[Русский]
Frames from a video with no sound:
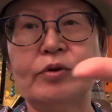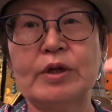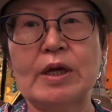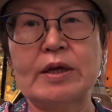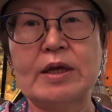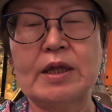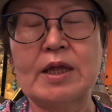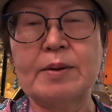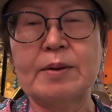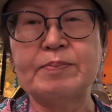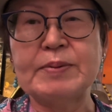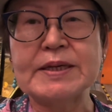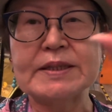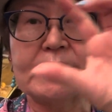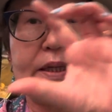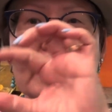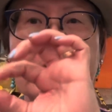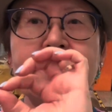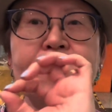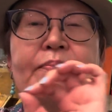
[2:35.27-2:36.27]
на ней
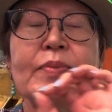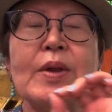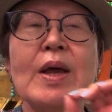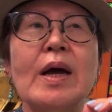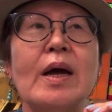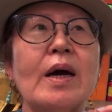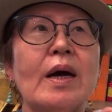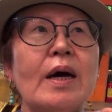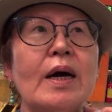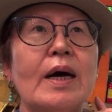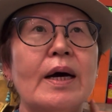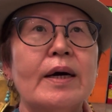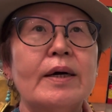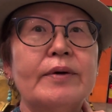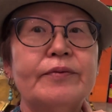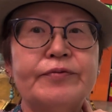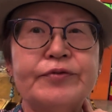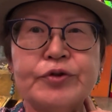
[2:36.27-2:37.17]
написано. А,